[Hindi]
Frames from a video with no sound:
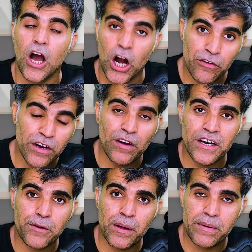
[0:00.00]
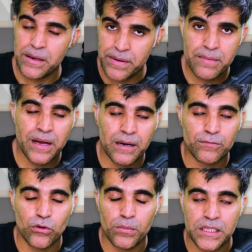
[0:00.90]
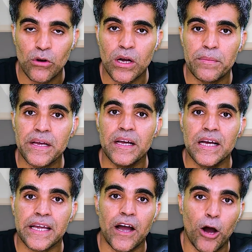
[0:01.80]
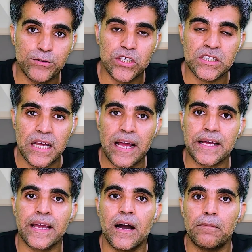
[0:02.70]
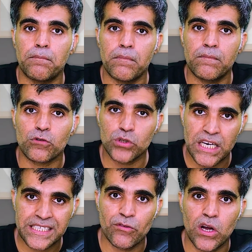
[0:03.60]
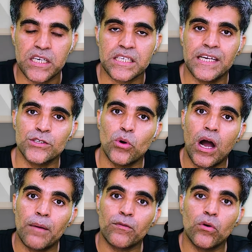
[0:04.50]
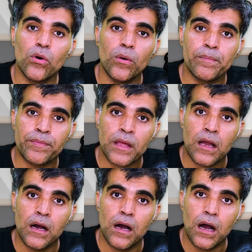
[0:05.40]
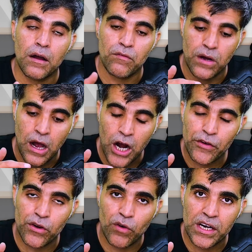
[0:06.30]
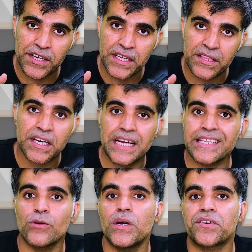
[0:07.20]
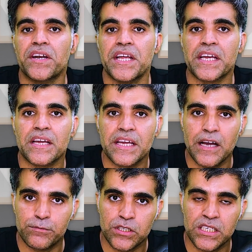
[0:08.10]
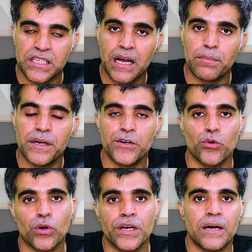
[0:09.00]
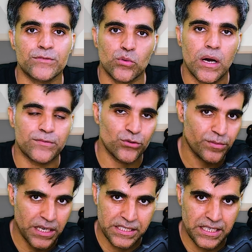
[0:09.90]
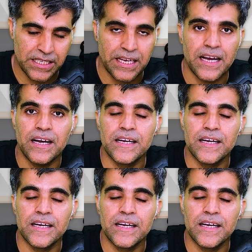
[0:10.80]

हार्डवेयर वॉलेट में भी अभी मैं आपको बताऊंगा भी कि ऑप्शन हैं कि आप कुछ ऐसे वॉलेट्स हैं जो आपको अब हार्डवेयर वॉलेट के अंदर रहते हुए ट्रेडिंग की ऑप्शन देते हैं अपने टोकन आप स्वाप स्वूप कर सकते हैं